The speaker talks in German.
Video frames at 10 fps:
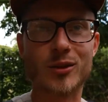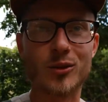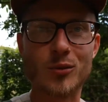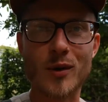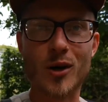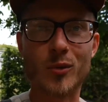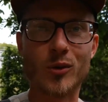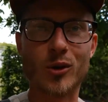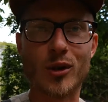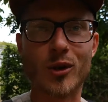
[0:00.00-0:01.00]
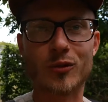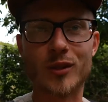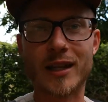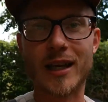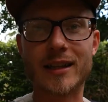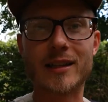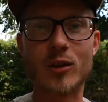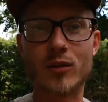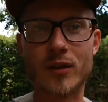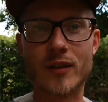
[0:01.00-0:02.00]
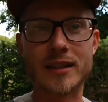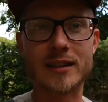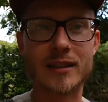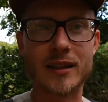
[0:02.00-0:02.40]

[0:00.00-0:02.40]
überhaupt noch auf der Erde aufgewachsen,